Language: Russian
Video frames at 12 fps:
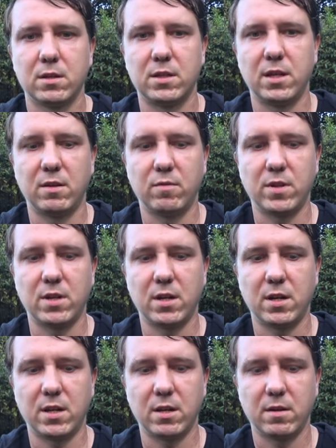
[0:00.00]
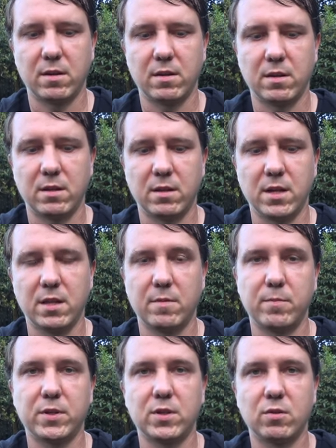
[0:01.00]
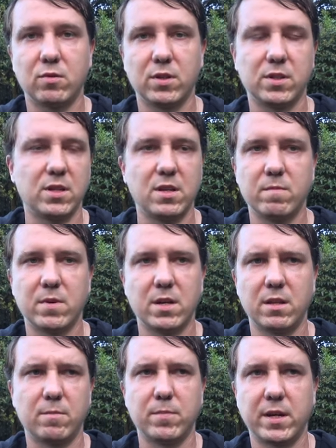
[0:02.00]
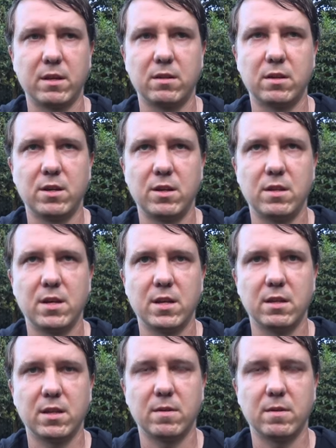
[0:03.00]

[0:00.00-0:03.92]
Следовательно, данная процедура занимает порядка недели,